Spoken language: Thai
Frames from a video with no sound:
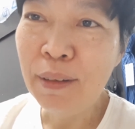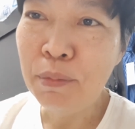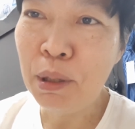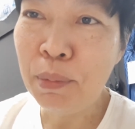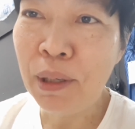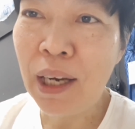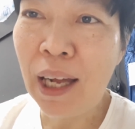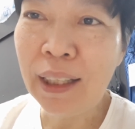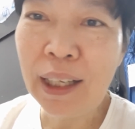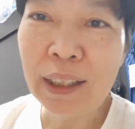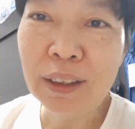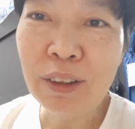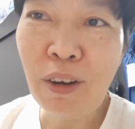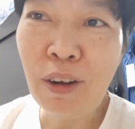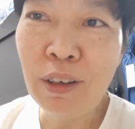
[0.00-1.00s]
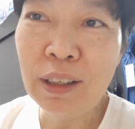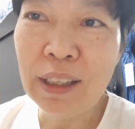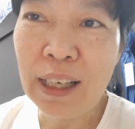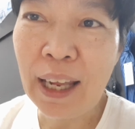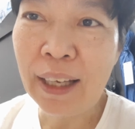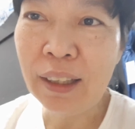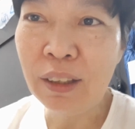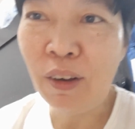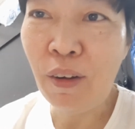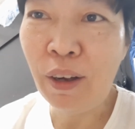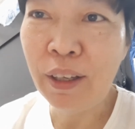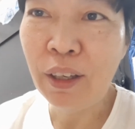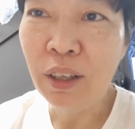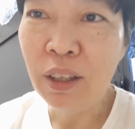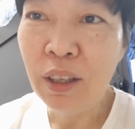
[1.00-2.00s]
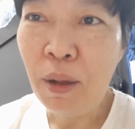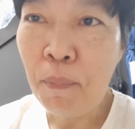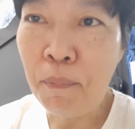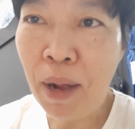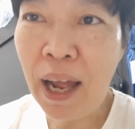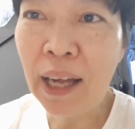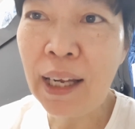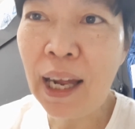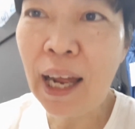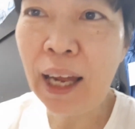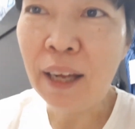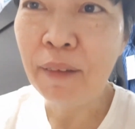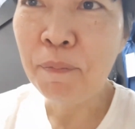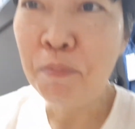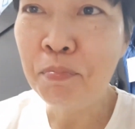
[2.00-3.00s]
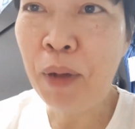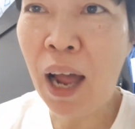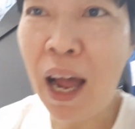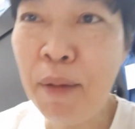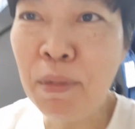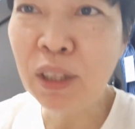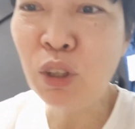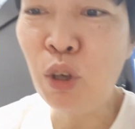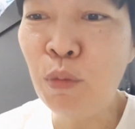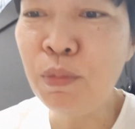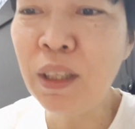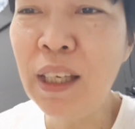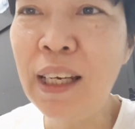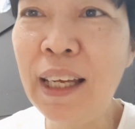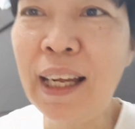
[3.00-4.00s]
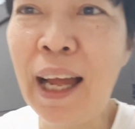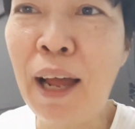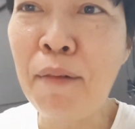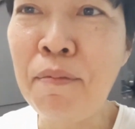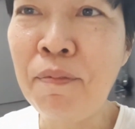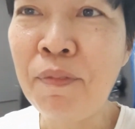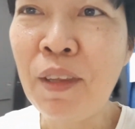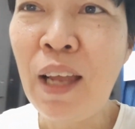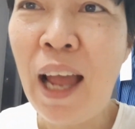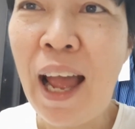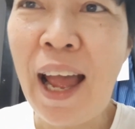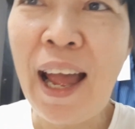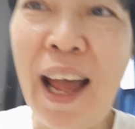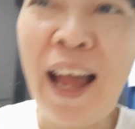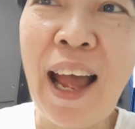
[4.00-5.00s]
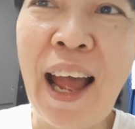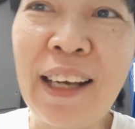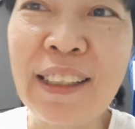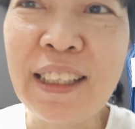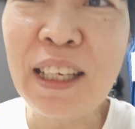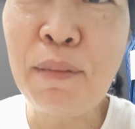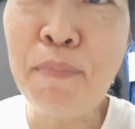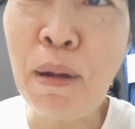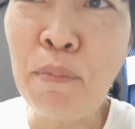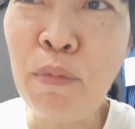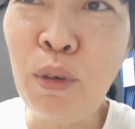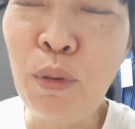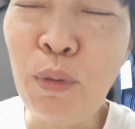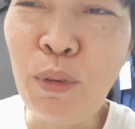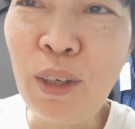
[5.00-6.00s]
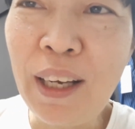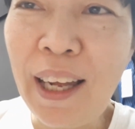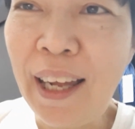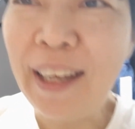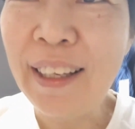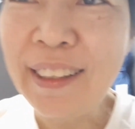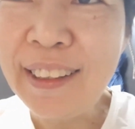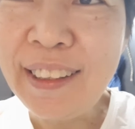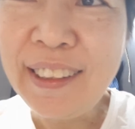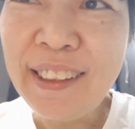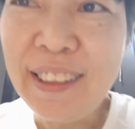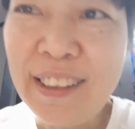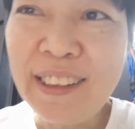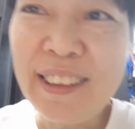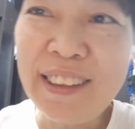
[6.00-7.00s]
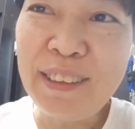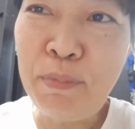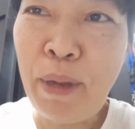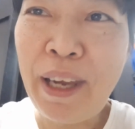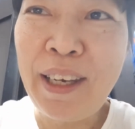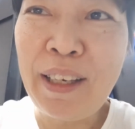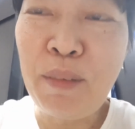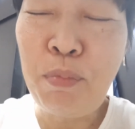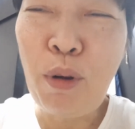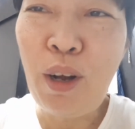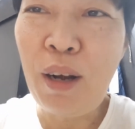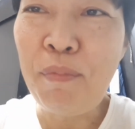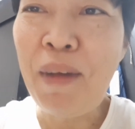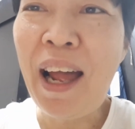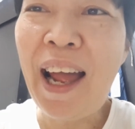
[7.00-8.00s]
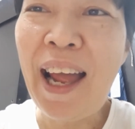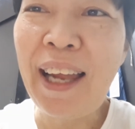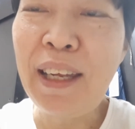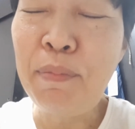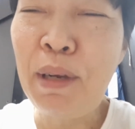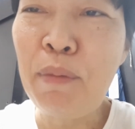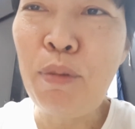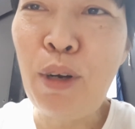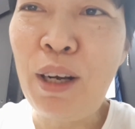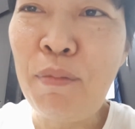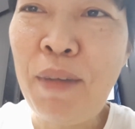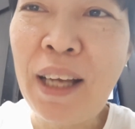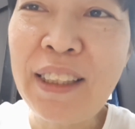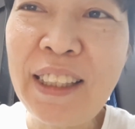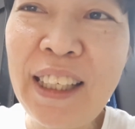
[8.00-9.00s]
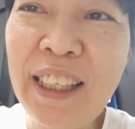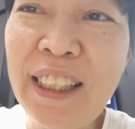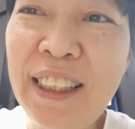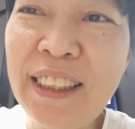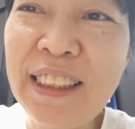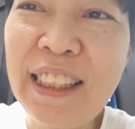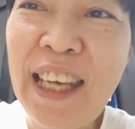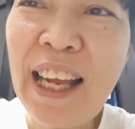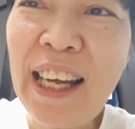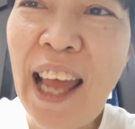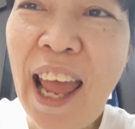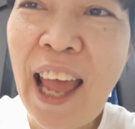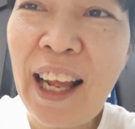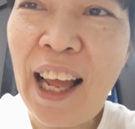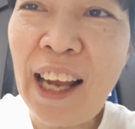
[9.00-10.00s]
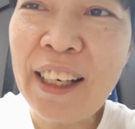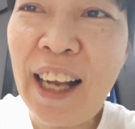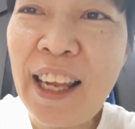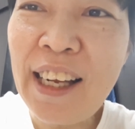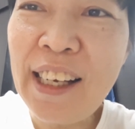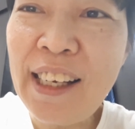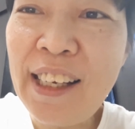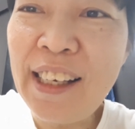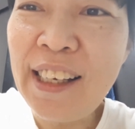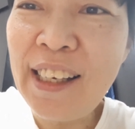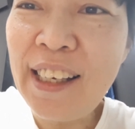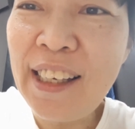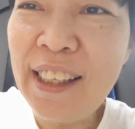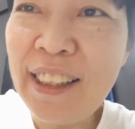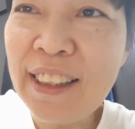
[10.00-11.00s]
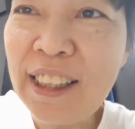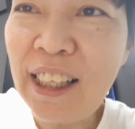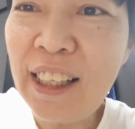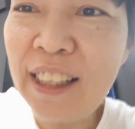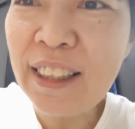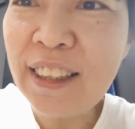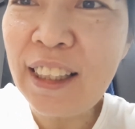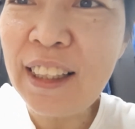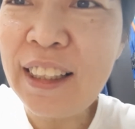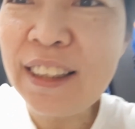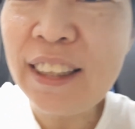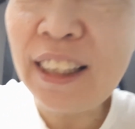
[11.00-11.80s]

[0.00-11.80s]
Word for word: มีปัญหาขัดข้องเล็กน้อย มาค่ะ พามาชมนี่เลยค่ะ อาหารที่บำรุงนะคะเป็นผลไม้เป็นผลไม้ชนิดหนึ่งสีแดงๆ อะไรเอ่ยเฉลยเฉลยเฉ